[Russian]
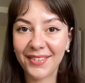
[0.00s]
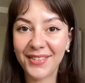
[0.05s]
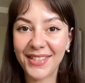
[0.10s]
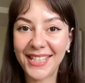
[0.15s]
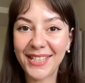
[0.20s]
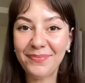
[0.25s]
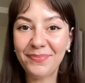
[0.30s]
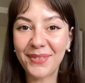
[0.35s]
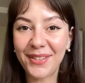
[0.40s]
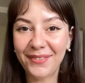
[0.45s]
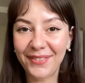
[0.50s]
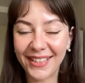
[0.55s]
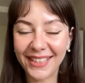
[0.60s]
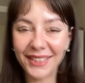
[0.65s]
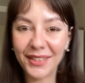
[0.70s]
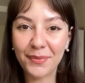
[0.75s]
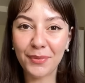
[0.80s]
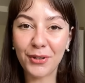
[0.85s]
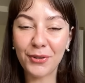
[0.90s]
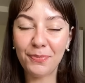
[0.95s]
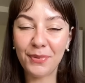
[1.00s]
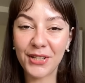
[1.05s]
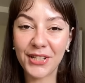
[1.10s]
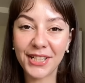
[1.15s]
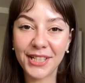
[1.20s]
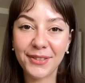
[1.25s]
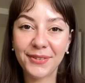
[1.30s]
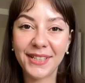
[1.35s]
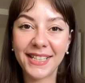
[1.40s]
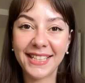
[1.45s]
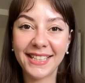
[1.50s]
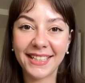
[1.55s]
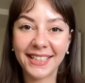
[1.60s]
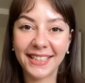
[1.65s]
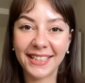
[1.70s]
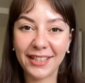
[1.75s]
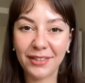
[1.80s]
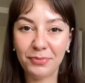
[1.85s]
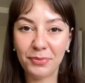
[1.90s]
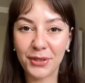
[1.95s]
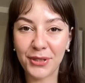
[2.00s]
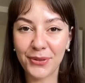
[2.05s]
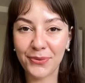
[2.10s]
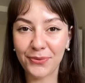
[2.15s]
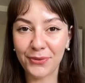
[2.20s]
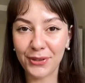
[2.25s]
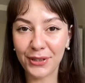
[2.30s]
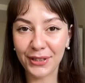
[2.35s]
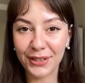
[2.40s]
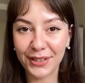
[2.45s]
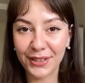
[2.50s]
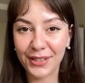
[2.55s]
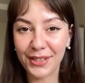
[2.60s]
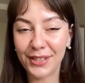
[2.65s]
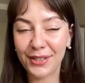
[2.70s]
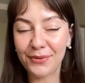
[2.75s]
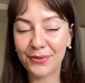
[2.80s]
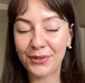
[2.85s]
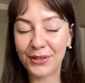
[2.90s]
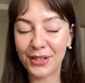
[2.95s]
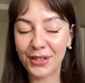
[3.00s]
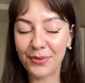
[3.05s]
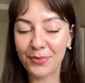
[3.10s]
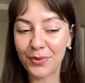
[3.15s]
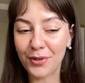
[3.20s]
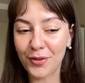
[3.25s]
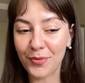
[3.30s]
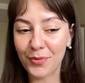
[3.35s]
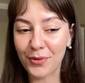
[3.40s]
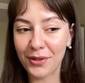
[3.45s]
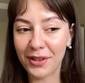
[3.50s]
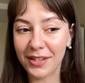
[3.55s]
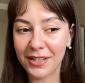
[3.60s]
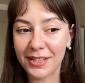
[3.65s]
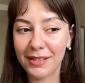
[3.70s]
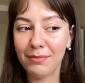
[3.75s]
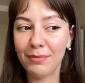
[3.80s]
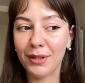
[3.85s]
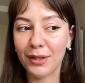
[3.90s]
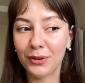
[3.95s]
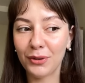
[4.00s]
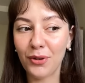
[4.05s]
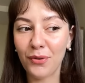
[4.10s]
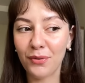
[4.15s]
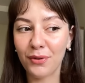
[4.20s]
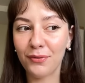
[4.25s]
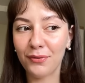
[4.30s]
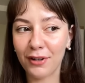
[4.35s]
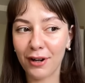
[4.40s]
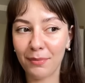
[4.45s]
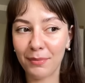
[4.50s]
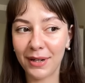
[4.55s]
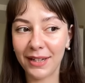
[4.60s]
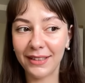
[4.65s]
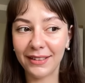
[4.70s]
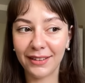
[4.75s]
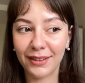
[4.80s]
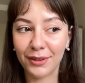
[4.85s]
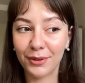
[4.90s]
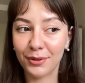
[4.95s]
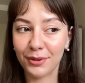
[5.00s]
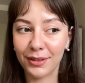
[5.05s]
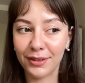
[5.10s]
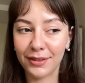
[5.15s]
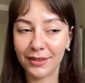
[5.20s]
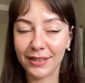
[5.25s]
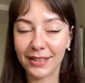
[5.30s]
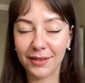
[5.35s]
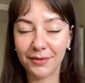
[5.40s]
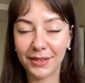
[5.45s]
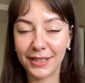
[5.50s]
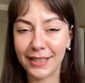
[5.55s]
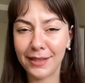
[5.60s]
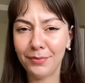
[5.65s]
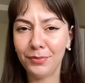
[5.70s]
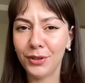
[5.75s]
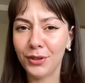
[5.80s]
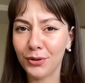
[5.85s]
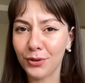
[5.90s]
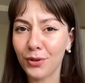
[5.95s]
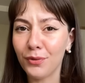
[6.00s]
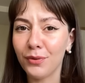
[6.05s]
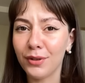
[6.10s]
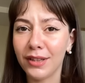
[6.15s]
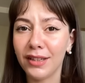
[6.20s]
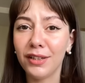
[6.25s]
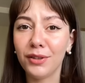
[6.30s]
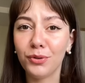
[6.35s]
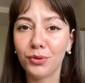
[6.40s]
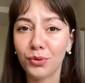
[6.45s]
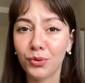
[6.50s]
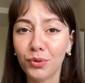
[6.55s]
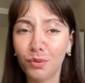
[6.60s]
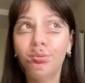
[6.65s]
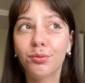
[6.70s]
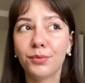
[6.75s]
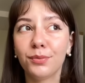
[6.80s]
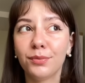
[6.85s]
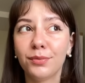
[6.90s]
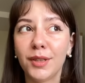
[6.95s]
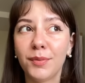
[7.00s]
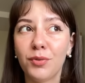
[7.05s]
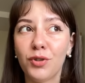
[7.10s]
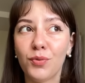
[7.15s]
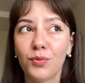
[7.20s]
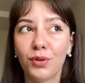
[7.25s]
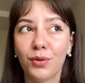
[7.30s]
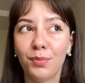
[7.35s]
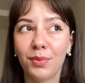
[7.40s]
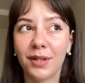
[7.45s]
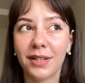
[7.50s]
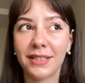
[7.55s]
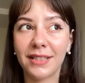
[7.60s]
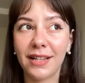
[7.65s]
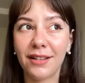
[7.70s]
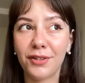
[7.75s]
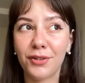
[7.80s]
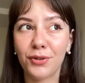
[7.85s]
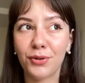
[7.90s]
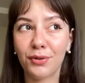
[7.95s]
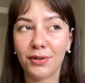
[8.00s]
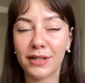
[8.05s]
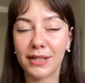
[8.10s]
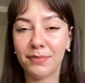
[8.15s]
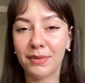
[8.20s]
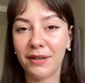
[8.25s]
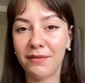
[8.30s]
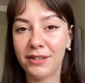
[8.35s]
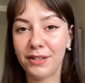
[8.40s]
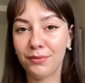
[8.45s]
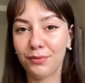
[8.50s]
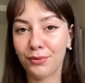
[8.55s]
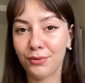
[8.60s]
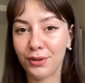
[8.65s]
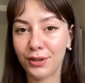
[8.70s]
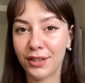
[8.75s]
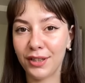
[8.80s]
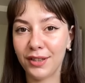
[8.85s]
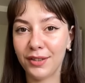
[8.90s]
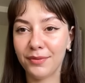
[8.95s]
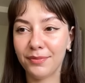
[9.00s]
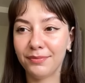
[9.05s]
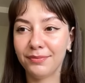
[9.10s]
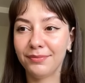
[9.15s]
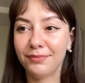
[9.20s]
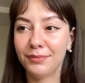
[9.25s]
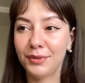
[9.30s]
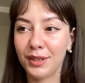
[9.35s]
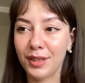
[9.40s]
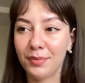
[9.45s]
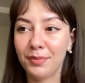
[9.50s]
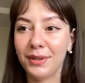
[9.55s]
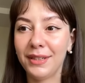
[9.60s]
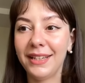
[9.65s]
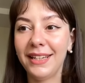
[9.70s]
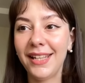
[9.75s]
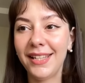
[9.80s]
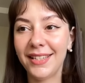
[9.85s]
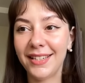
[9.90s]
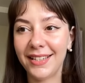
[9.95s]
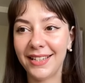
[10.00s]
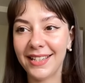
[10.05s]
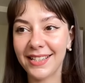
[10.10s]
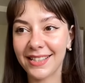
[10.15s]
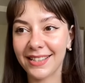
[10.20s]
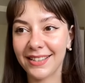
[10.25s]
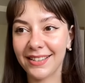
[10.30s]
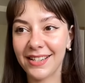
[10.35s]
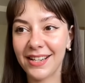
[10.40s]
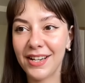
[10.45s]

Всем привет! Добро пожаловать на канал Мисс Вонг. Сегодня пробую для себя новый формат, который совсем не новый для YouTube. Но ну, мне почему-то показалось, что разбавить влоги было бы интересно